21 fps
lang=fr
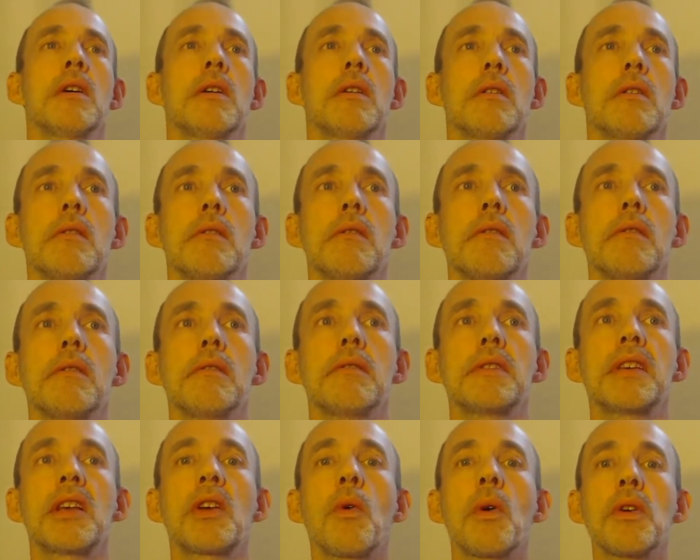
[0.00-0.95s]
euh,
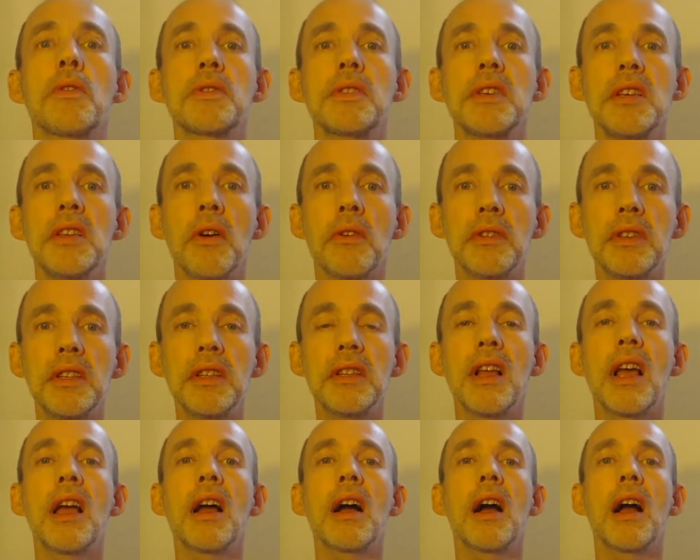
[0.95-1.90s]
ces croyances
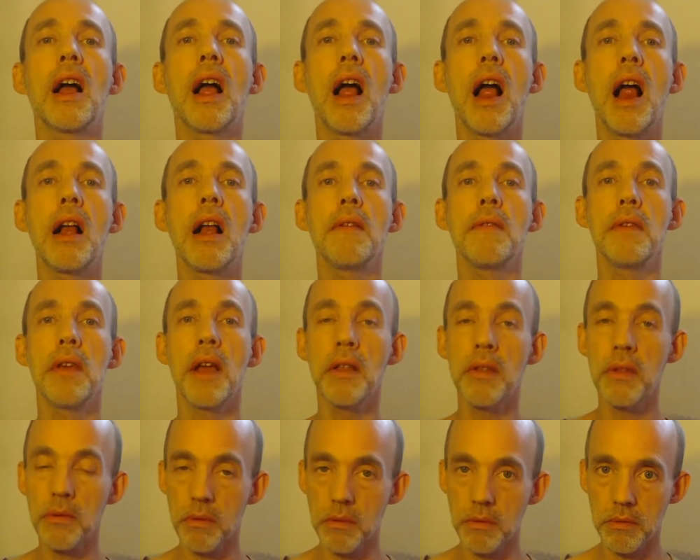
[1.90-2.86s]
identitaires, elles
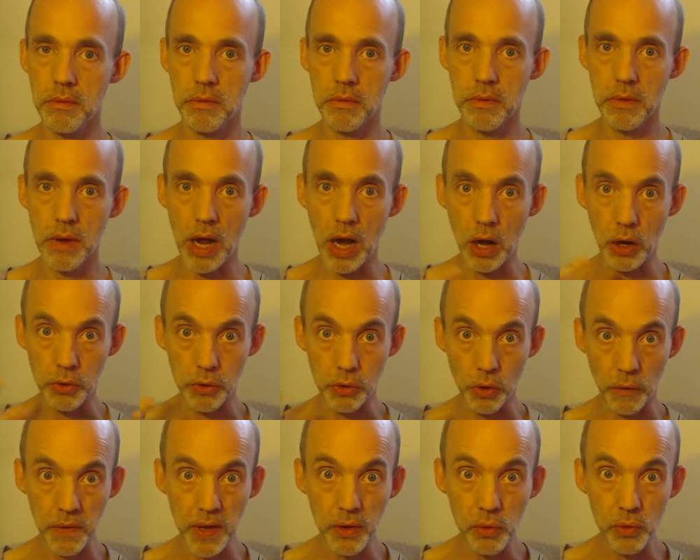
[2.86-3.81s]
viennent, euh, elles en
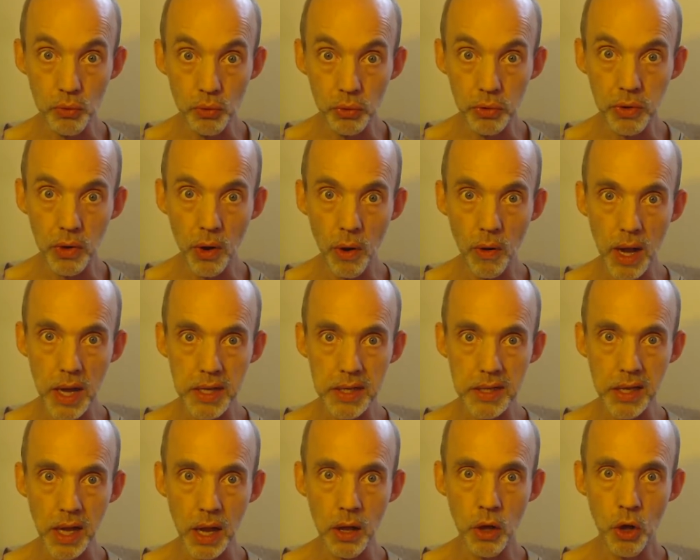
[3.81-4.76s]
reviennent tout le temps à
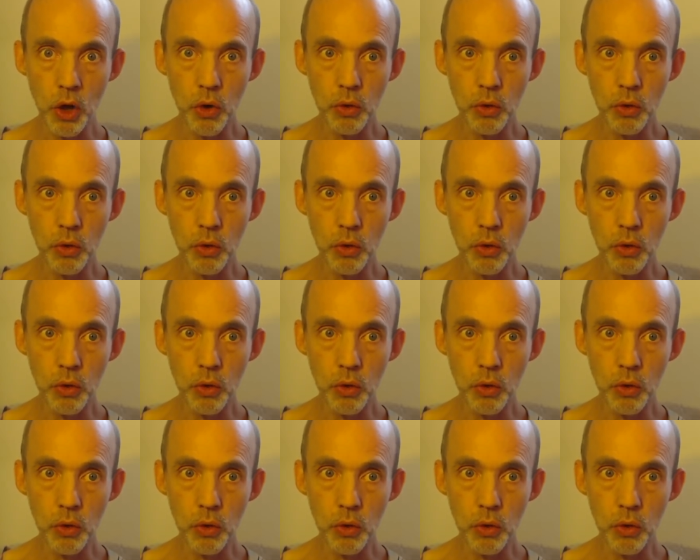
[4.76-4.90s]
ça.